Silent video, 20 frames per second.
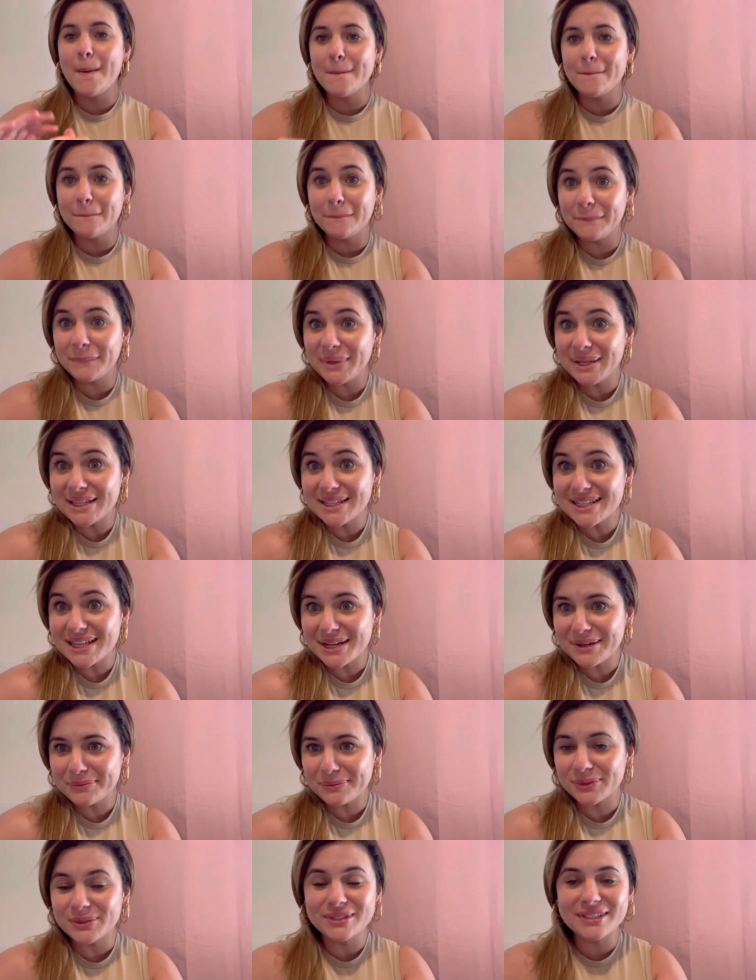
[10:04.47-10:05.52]
Mis
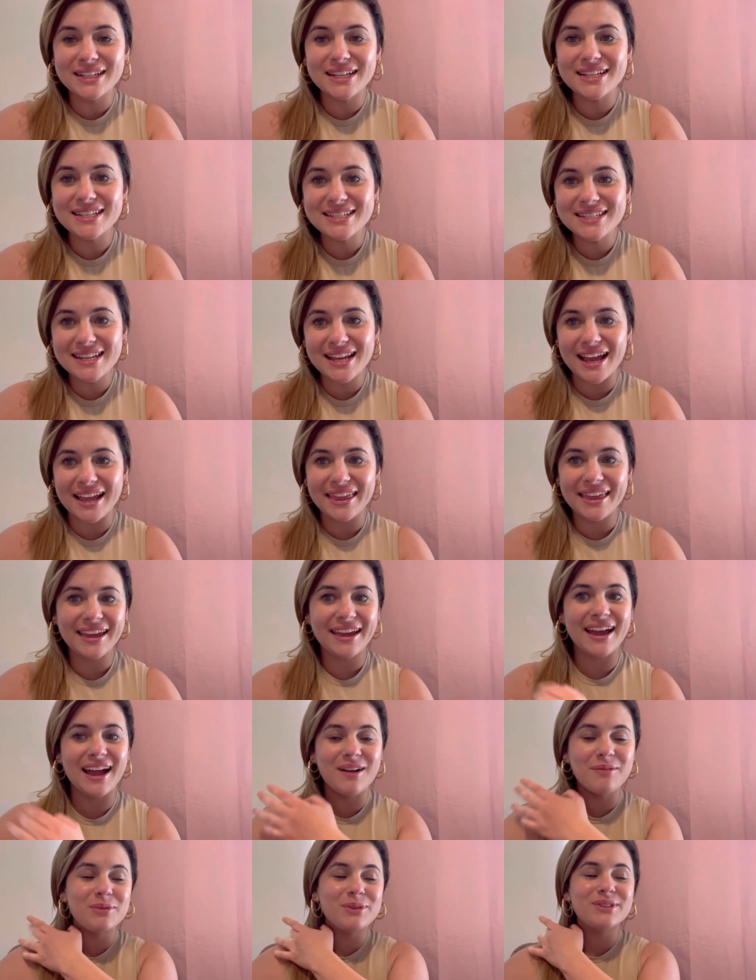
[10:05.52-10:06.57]
hermosas, ya
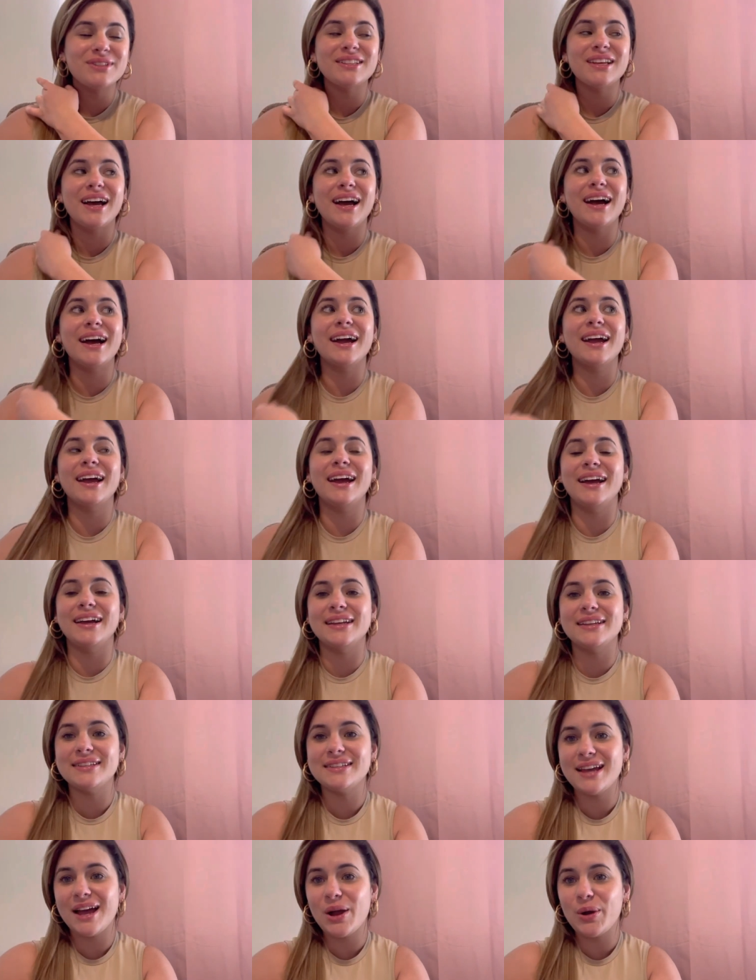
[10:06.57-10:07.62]
llegamos a
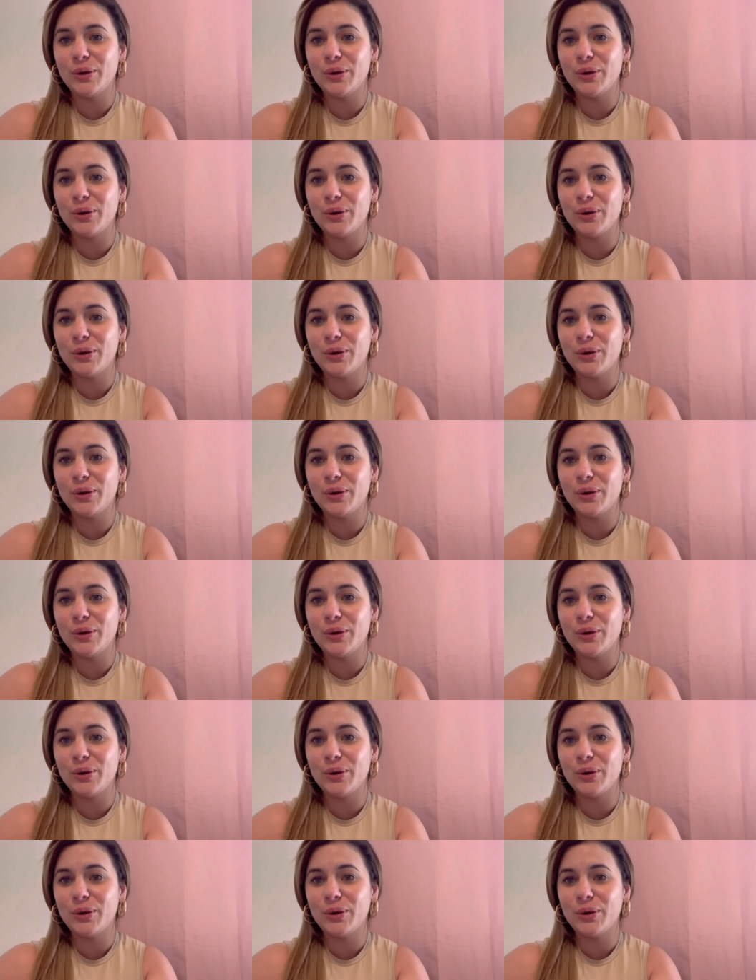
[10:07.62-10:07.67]
casa.